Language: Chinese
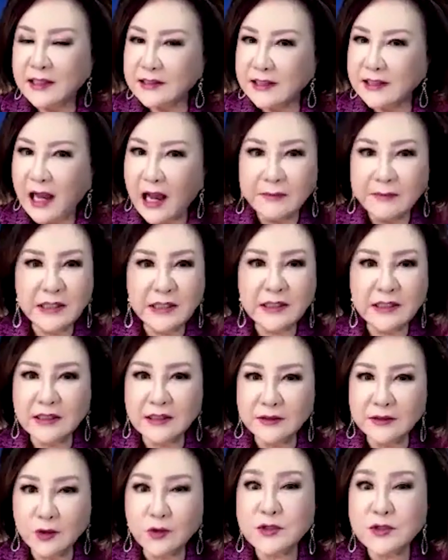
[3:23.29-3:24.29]
那他
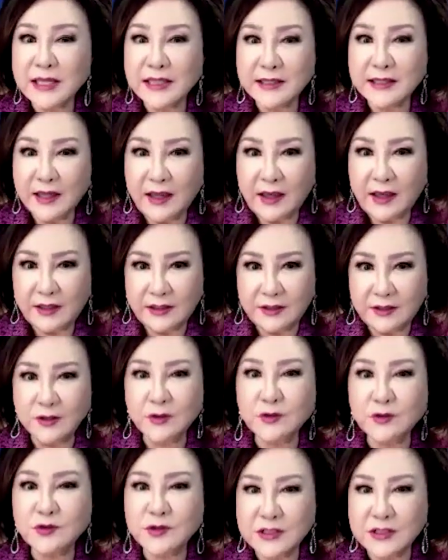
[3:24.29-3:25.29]
们的优缺
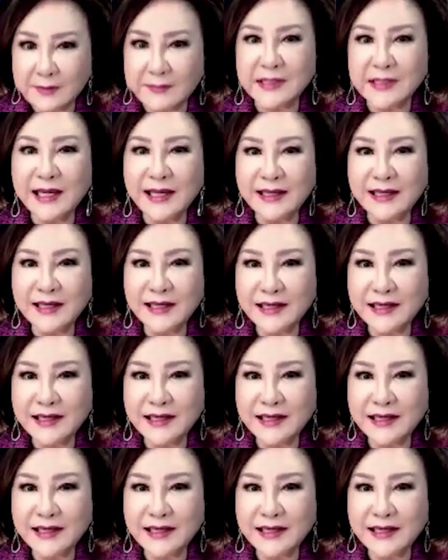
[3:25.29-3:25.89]
点又是什么呢？